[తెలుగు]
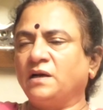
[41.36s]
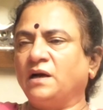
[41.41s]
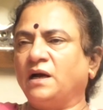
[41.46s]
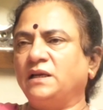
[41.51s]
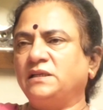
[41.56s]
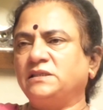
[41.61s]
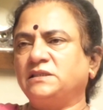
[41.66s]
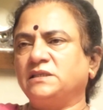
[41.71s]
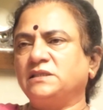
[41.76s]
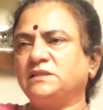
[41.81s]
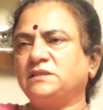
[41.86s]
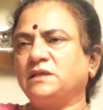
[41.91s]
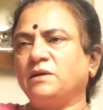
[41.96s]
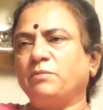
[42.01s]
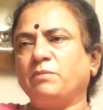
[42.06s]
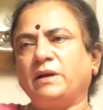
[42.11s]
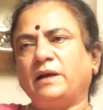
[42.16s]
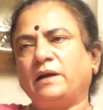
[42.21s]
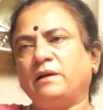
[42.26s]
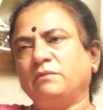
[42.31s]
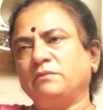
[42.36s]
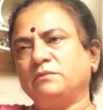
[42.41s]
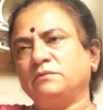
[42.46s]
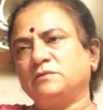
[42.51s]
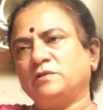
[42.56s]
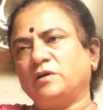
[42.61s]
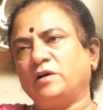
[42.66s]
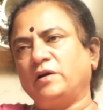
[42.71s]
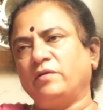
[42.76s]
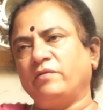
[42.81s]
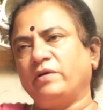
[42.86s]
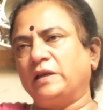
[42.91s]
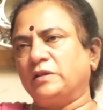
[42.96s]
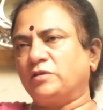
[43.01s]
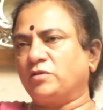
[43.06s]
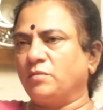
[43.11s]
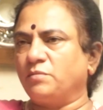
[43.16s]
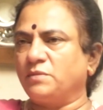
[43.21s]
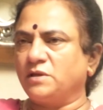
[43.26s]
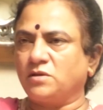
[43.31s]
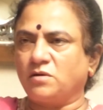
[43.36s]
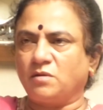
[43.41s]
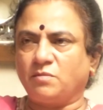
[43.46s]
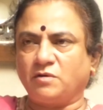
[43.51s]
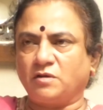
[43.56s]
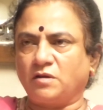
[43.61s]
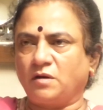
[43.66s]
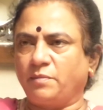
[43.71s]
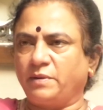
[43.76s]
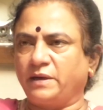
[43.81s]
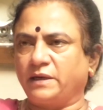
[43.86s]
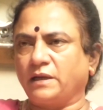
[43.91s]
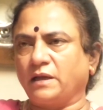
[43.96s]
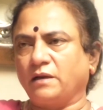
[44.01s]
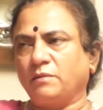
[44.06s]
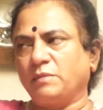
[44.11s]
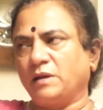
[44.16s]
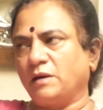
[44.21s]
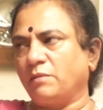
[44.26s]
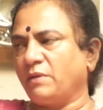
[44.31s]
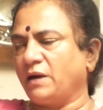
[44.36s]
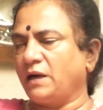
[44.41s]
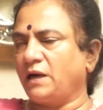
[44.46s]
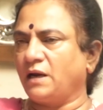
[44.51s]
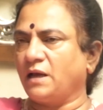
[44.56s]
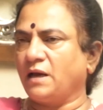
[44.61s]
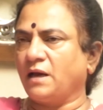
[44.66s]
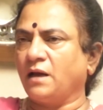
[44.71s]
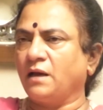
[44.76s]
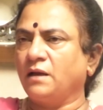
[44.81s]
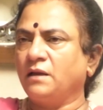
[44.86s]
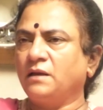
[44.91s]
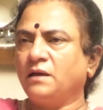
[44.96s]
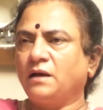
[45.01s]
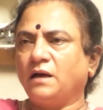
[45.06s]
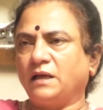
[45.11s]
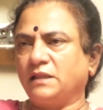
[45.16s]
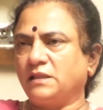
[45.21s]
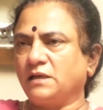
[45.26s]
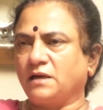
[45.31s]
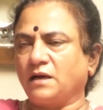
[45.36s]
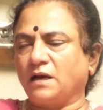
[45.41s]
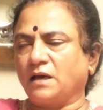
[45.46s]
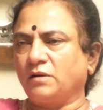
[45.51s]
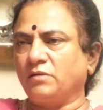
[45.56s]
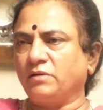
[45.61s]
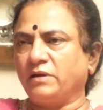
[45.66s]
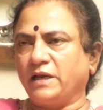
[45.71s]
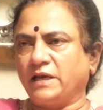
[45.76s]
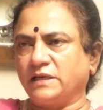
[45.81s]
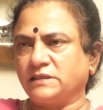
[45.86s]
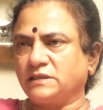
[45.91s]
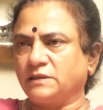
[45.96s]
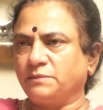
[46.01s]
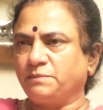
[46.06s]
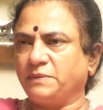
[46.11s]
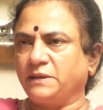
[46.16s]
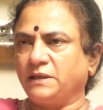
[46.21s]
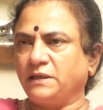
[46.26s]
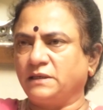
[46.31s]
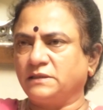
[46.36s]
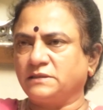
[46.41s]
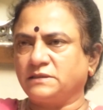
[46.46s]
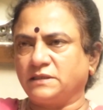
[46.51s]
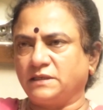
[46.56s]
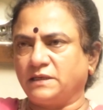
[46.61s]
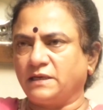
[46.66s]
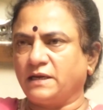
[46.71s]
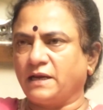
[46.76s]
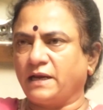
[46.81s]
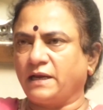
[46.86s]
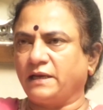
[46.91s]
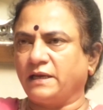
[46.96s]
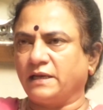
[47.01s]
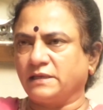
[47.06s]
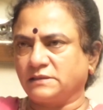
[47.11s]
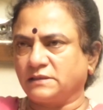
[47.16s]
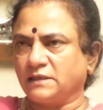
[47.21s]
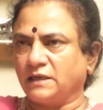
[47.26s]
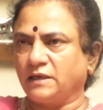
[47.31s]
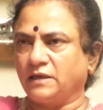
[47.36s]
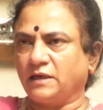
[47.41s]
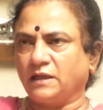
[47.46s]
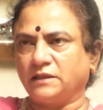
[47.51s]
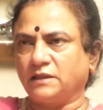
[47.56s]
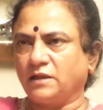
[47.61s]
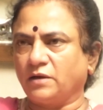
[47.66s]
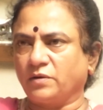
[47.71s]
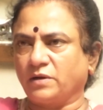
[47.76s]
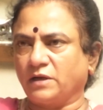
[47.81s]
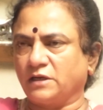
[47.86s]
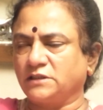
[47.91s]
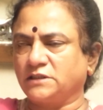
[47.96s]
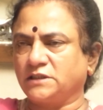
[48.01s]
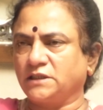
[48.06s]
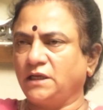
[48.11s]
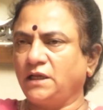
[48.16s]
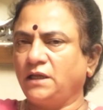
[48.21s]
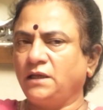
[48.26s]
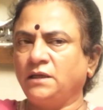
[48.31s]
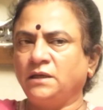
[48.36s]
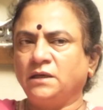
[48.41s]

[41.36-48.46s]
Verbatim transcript: కాల్ చేస్తే మేడం రెండు వేల తొమ్మిదిలో మొదలుపెట్టారు మన మహిళా అధికారులు ఏసీపీ సిఏ ఎస్ఐలు అందరూ కలిసి